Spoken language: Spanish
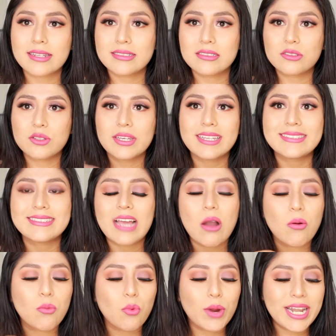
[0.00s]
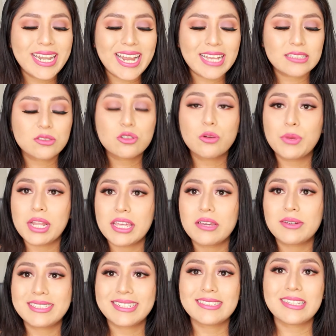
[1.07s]
Siento de que está buenazo. Y como les
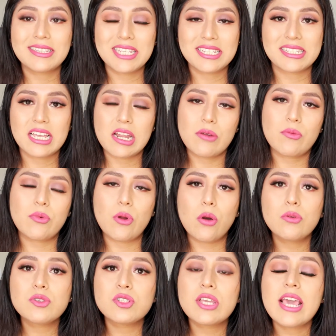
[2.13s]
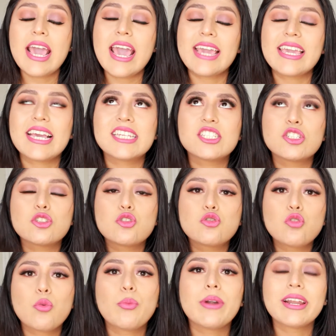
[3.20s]
digo, este es Dessert Rose y es
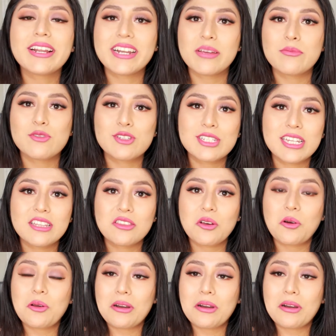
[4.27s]
súper cremosito,